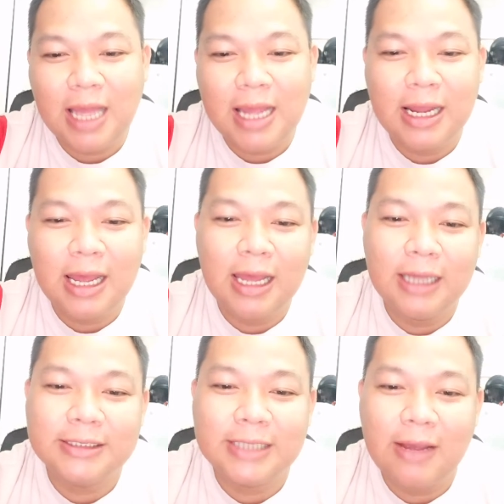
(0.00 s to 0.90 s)
Sana
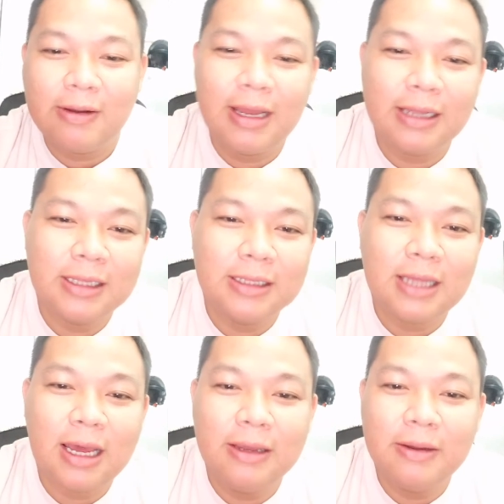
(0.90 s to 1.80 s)
stay connected
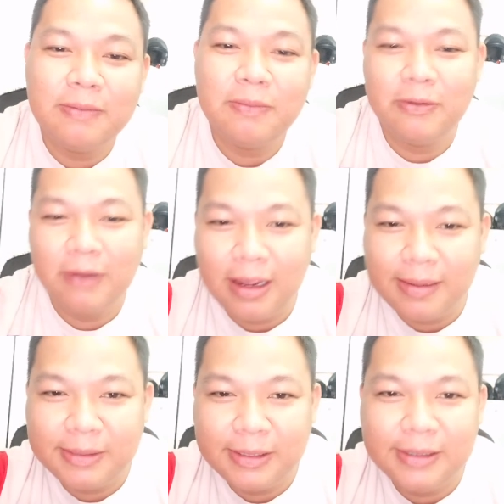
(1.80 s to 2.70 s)
tayo
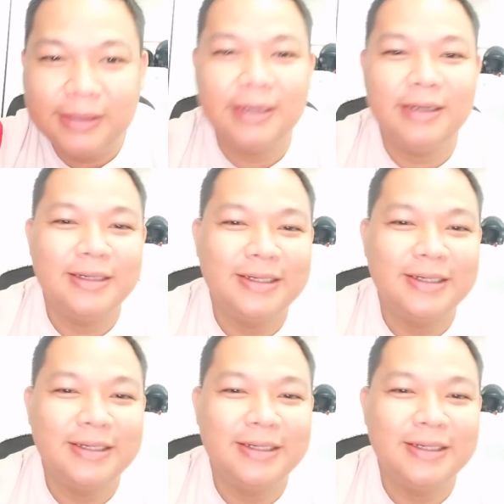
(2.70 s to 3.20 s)
forever.